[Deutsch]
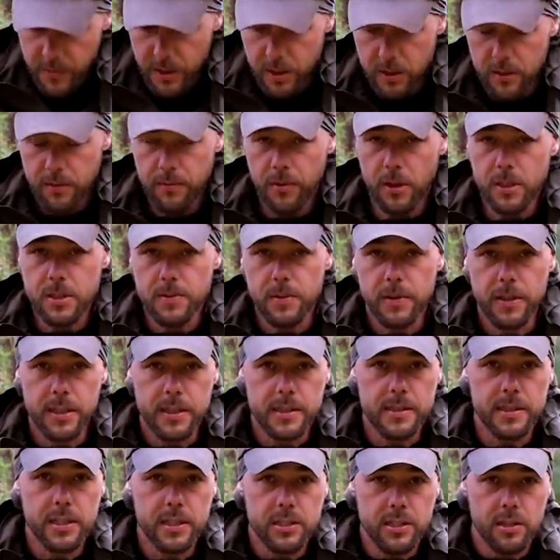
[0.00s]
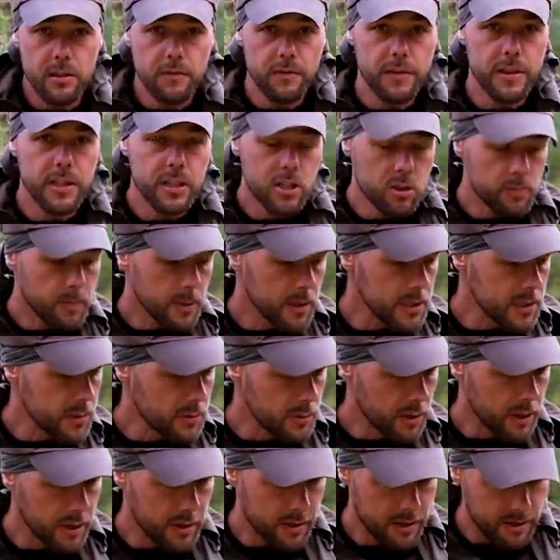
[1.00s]
Ich war zwar jetzt erst auf
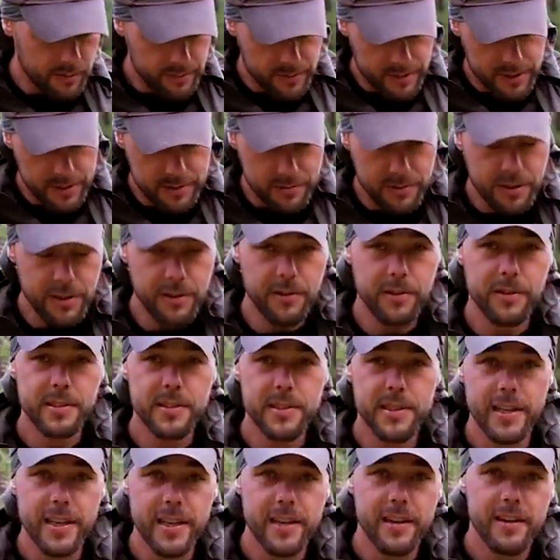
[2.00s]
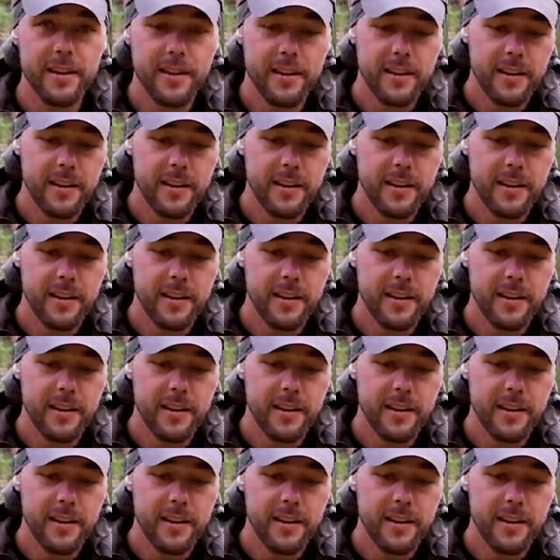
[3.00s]
Kindspannsuche, ihr habt das Video gesehen,